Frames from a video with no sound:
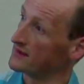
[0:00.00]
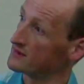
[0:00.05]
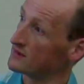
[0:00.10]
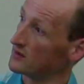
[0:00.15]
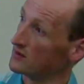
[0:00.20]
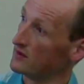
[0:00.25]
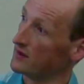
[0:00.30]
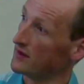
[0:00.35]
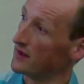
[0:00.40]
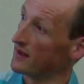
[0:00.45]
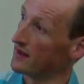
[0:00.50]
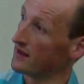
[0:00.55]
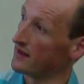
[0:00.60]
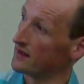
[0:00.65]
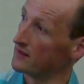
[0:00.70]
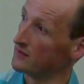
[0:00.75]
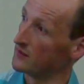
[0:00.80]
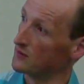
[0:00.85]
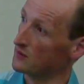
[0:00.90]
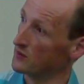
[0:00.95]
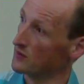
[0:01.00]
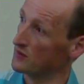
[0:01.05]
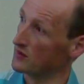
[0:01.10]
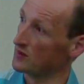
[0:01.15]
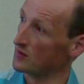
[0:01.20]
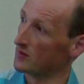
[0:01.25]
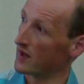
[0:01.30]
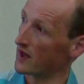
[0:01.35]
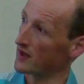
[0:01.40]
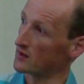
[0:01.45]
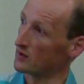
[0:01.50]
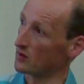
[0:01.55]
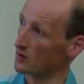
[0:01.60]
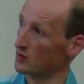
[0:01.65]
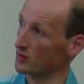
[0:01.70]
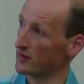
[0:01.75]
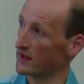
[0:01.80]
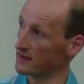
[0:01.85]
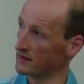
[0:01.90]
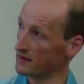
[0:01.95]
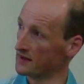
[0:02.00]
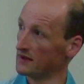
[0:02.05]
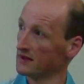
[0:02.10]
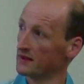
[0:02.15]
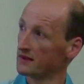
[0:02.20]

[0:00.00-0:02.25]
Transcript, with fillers: celui-là est venu de Mario Ruben,